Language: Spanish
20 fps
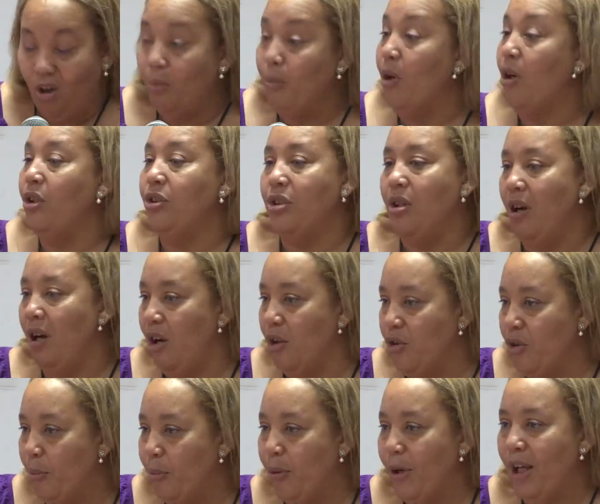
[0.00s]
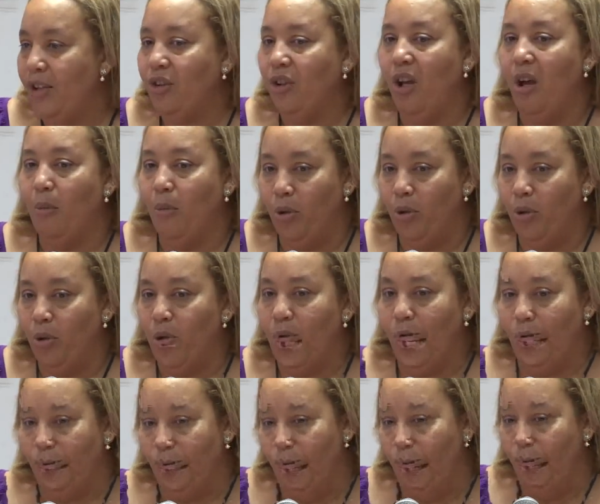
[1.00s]
como otro de los supuestos de
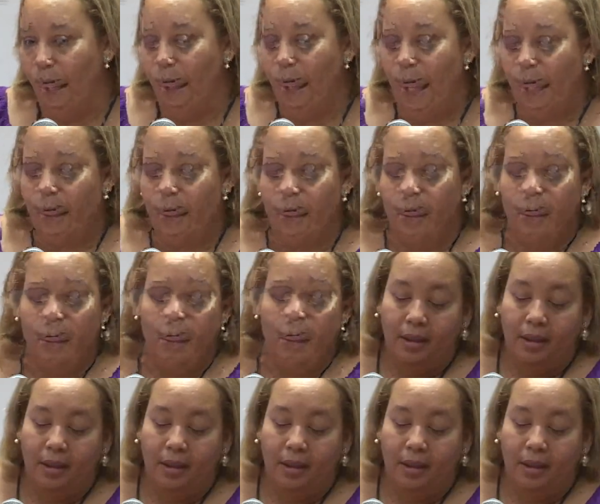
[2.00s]
multiparentalidad.